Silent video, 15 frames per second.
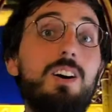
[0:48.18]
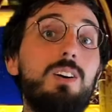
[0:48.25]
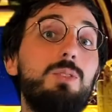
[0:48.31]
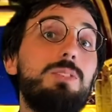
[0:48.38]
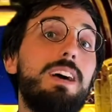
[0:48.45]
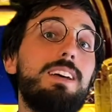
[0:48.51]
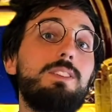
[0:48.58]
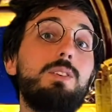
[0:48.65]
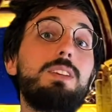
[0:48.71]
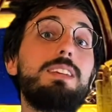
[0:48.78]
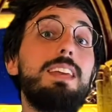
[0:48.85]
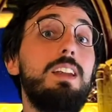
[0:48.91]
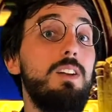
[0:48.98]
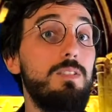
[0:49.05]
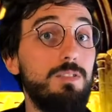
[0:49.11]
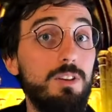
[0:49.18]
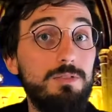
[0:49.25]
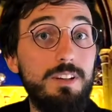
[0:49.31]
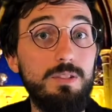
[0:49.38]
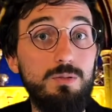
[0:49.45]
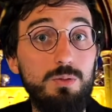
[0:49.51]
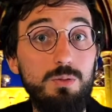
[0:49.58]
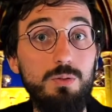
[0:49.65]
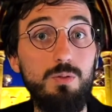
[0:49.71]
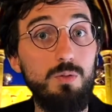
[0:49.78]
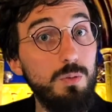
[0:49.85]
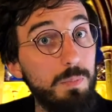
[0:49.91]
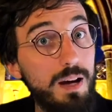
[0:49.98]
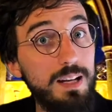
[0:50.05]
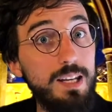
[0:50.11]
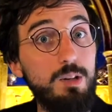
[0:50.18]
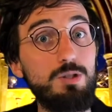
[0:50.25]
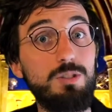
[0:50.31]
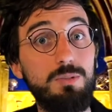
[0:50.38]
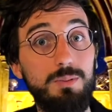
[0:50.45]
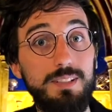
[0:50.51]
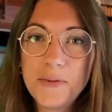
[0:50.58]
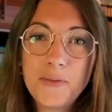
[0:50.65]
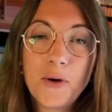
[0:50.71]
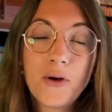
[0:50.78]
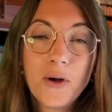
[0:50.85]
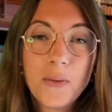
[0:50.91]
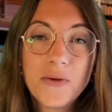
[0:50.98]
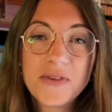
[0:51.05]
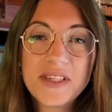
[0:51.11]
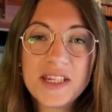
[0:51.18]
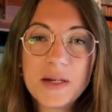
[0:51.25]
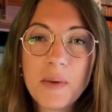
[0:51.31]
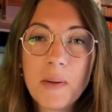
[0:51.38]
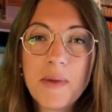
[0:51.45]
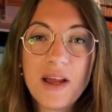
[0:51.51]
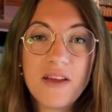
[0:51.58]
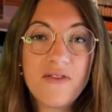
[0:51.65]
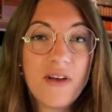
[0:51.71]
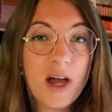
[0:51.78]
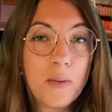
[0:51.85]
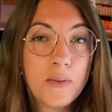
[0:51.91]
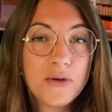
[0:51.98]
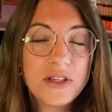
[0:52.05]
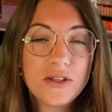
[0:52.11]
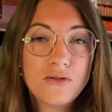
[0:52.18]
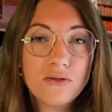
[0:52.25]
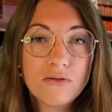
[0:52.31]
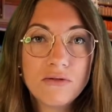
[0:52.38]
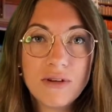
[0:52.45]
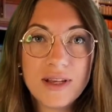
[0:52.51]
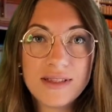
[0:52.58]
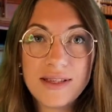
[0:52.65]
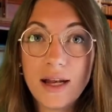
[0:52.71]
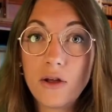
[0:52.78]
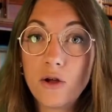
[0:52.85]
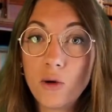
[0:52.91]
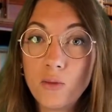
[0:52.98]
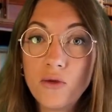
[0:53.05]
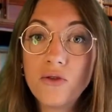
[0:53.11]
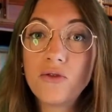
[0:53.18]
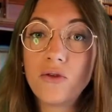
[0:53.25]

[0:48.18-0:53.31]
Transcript: Luna, de quelle œuvre vas-tu nous parler aujourd'hui Pour commencer, j'aimerais bien aller faire un petit tour dans la salle commune de